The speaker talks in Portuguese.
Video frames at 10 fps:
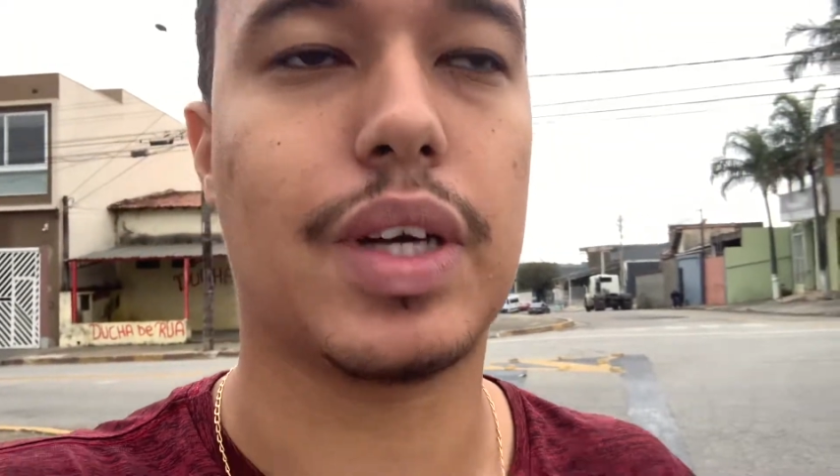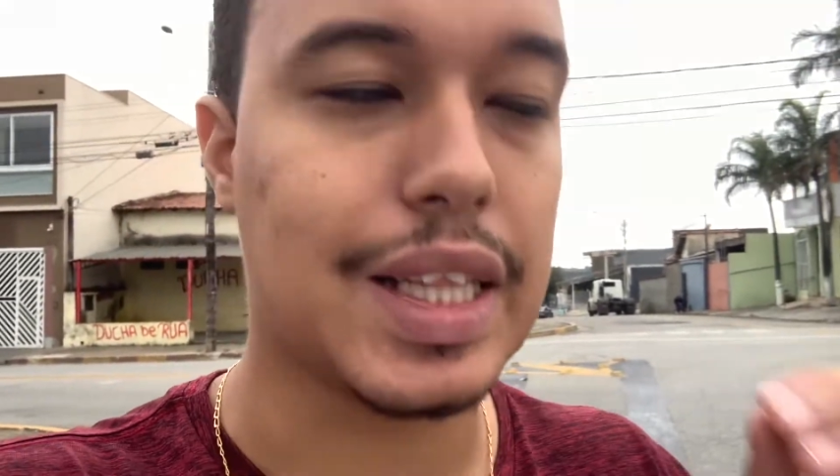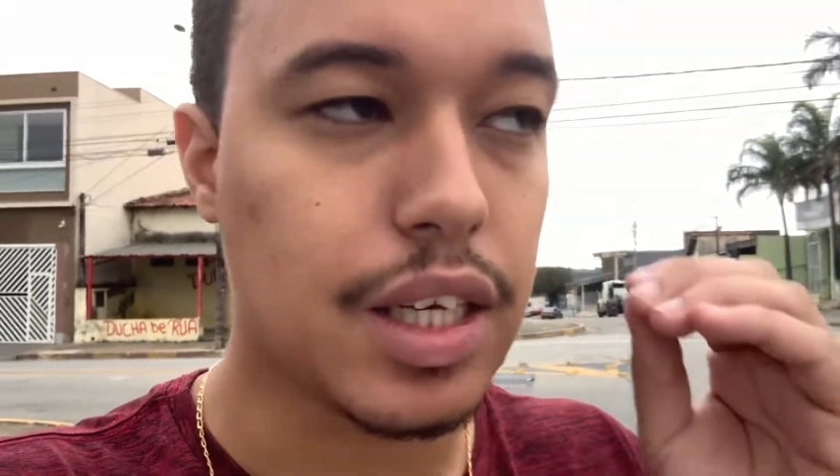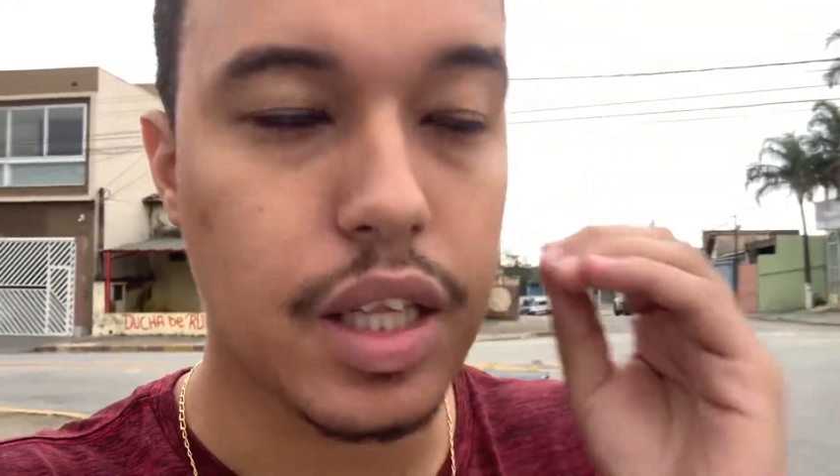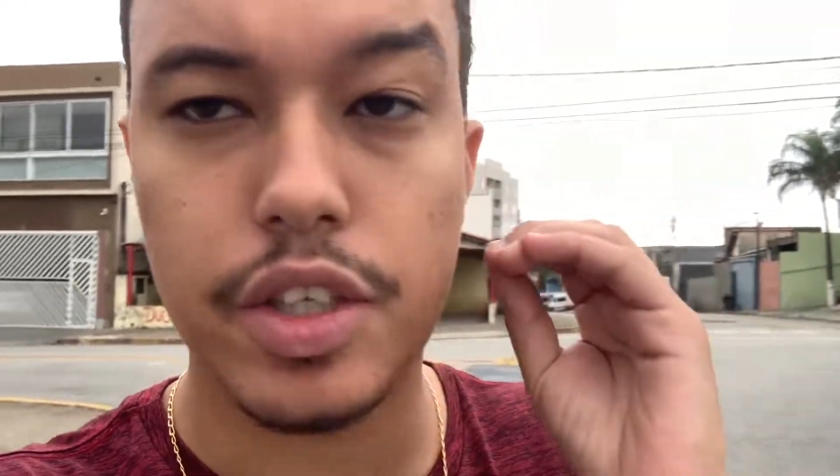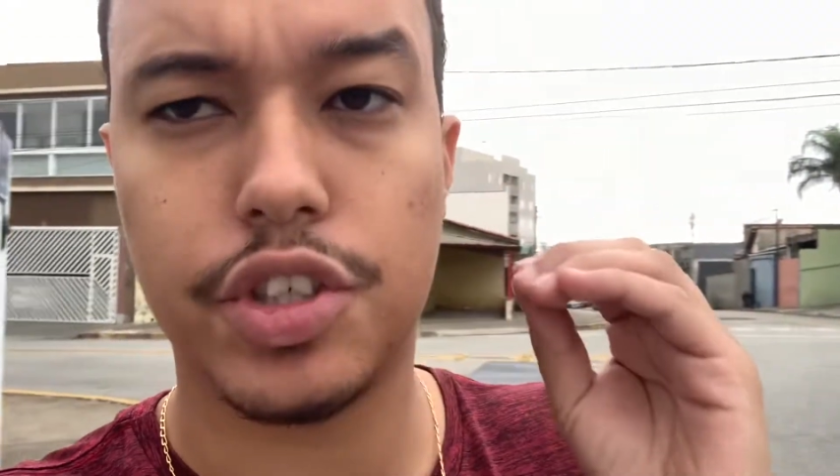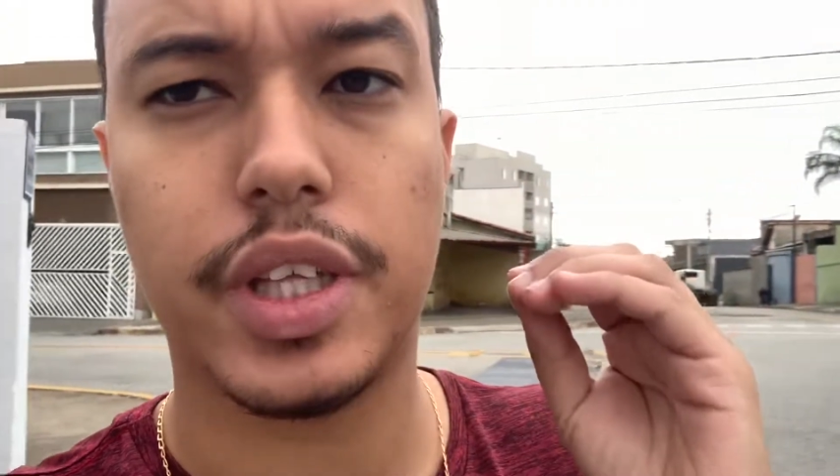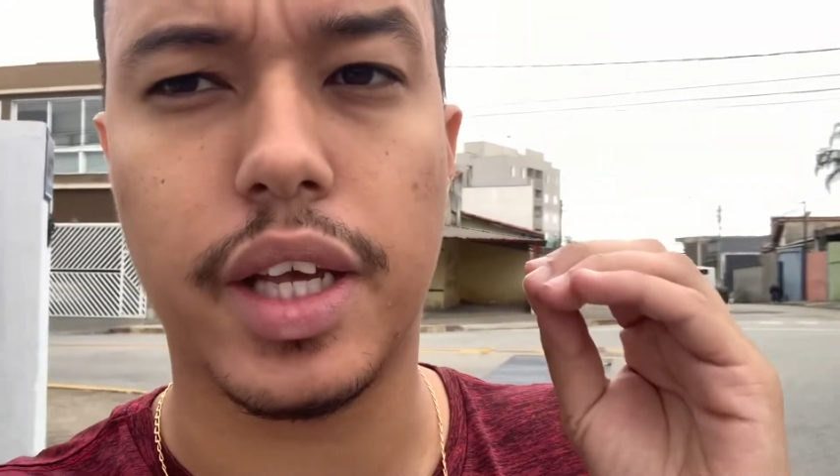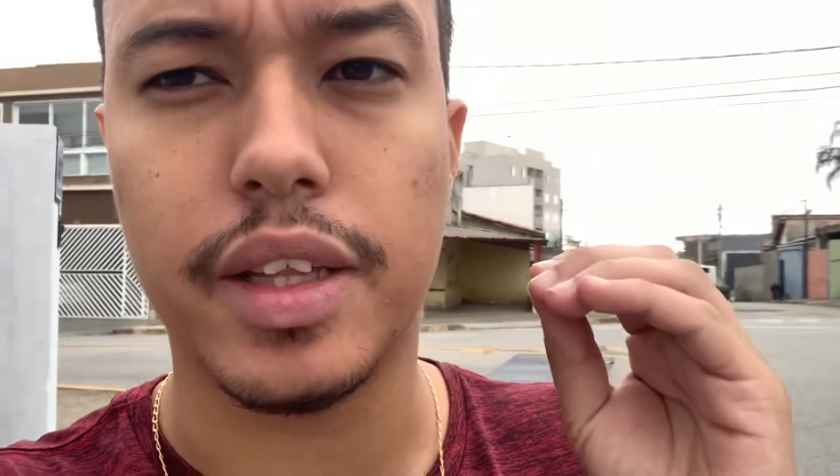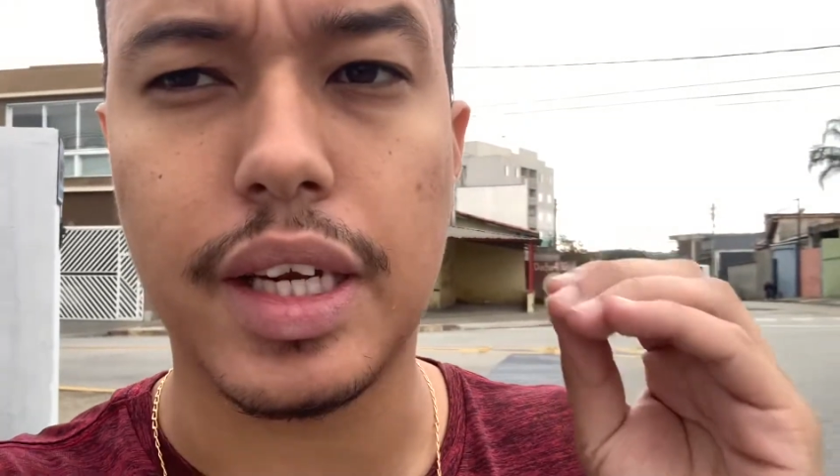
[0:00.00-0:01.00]
cada cliente que
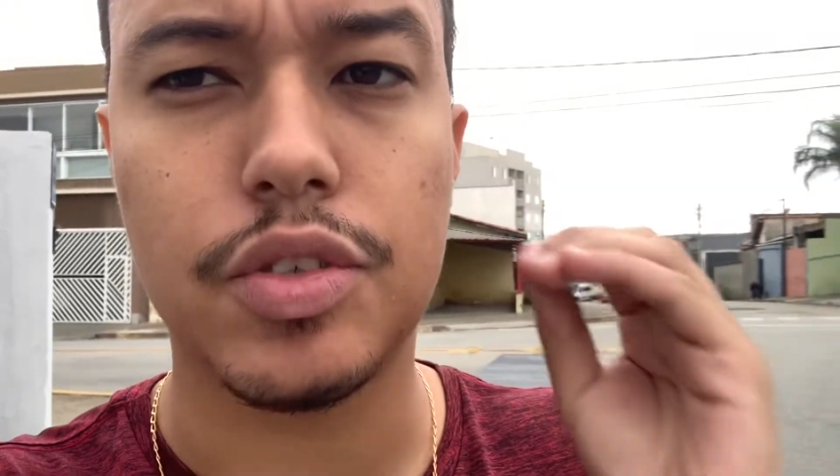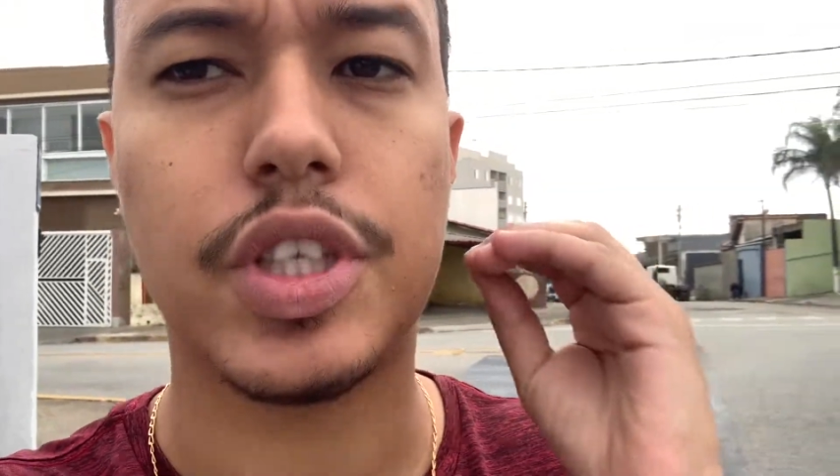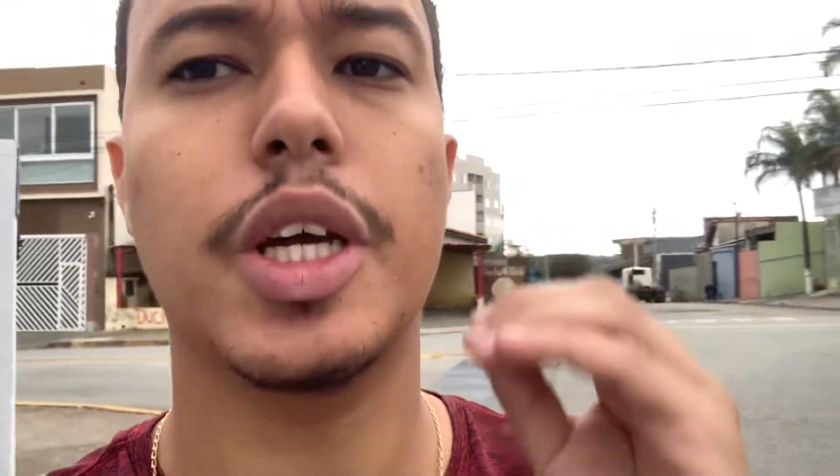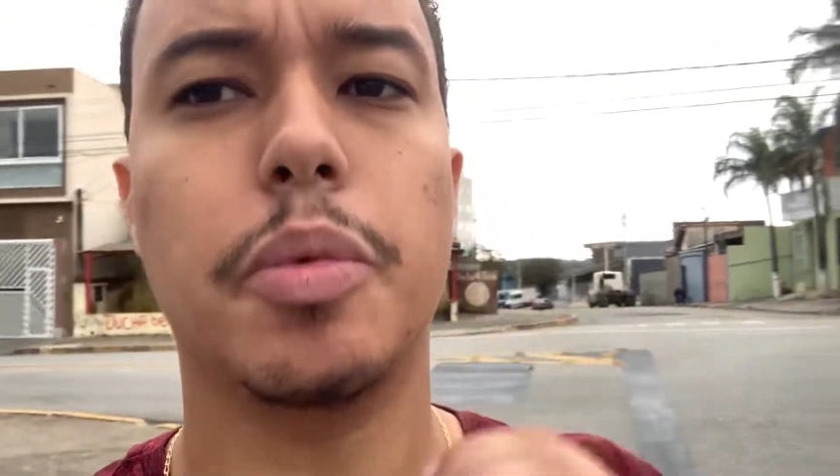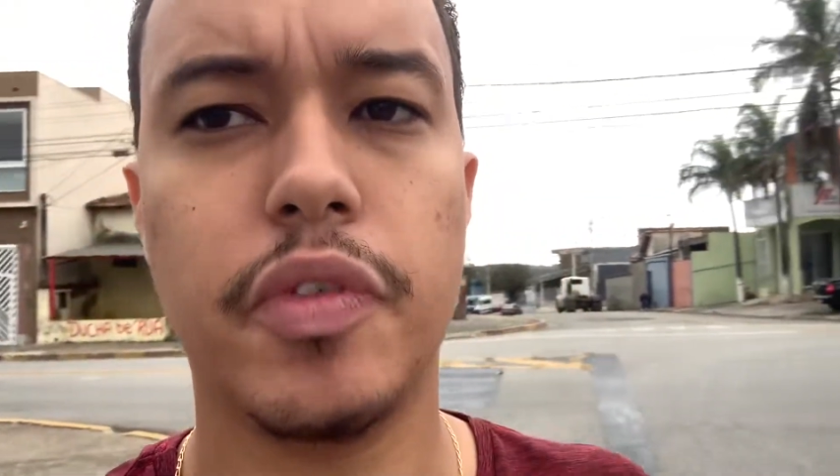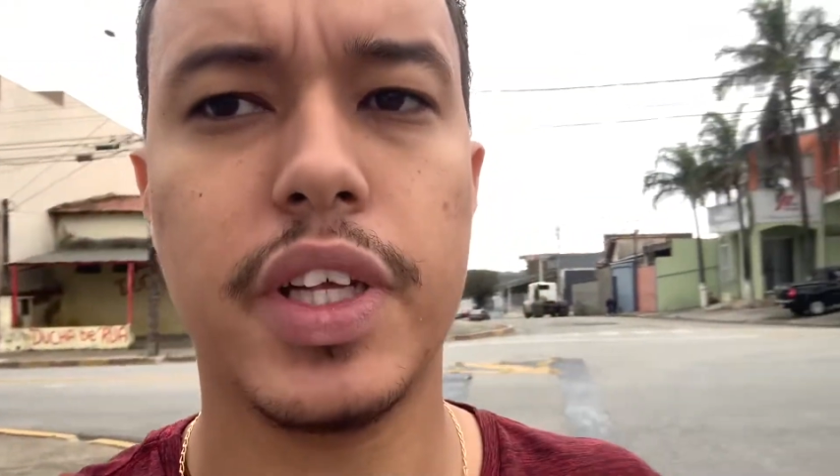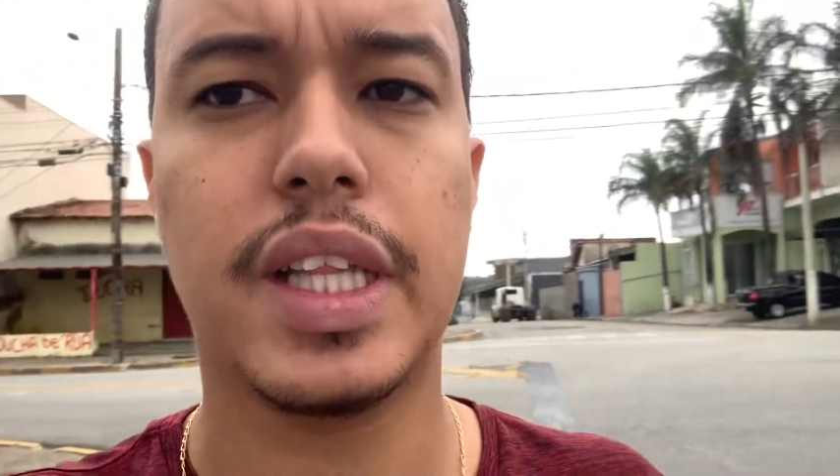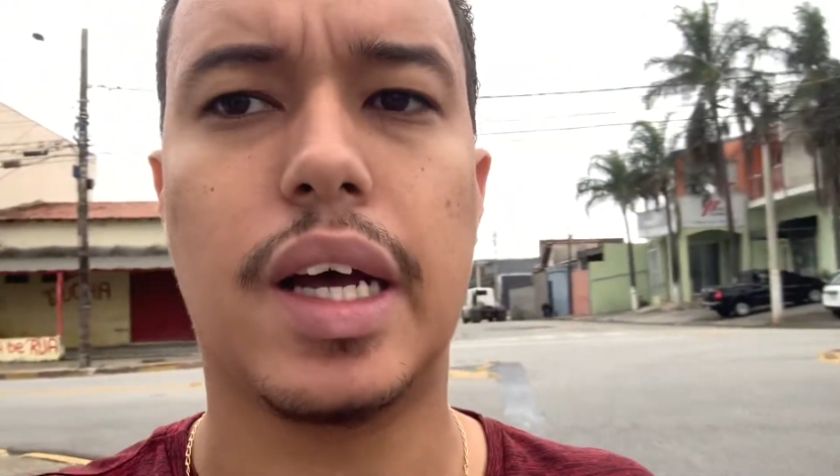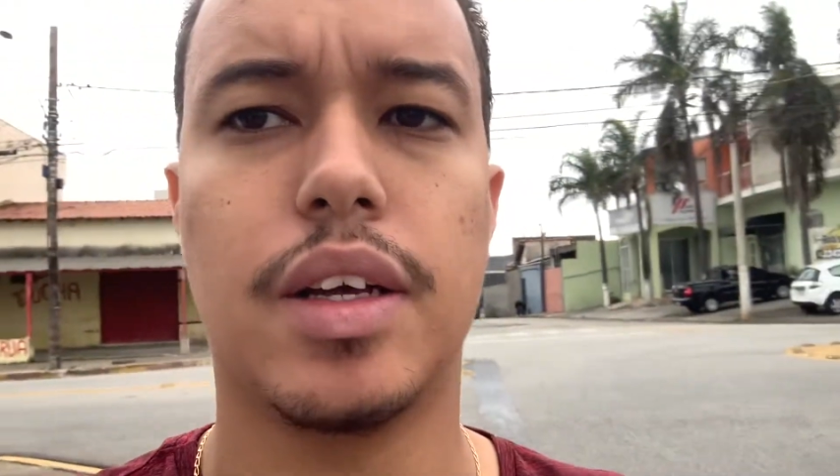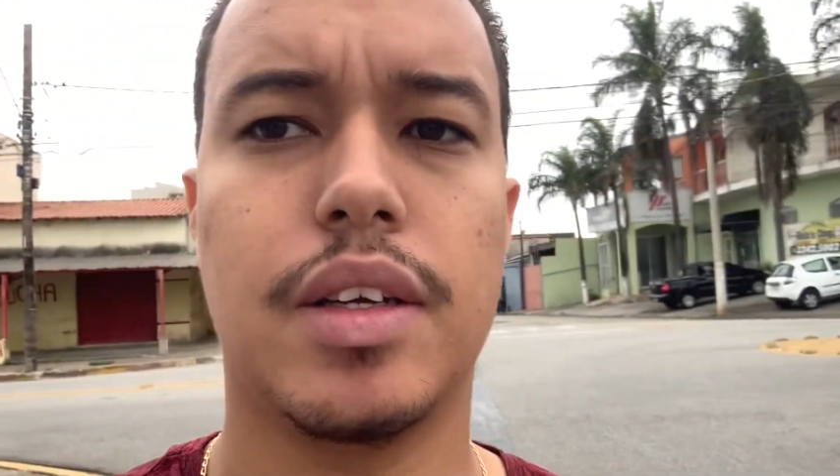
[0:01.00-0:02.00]
tem que entrar, você tem que aproveitar